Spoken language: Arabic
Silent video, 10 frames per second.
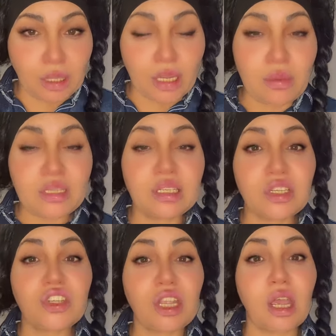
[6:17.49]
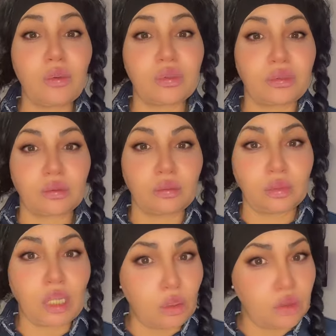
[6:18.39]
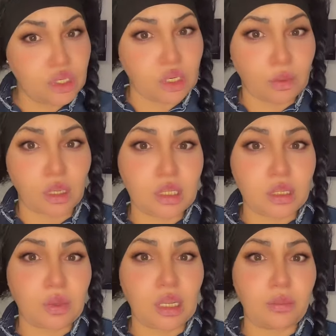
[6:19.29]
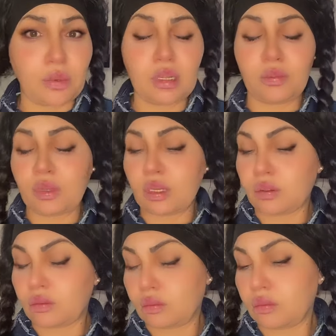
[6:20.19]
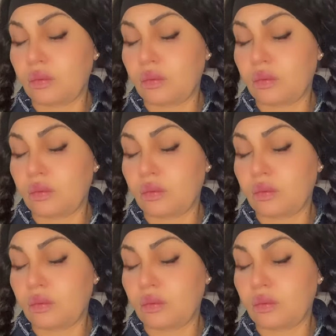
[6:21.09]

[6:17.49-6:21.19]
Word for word: بخي ما تزيدش تعاود تعاودش بخي سي با لابين بنات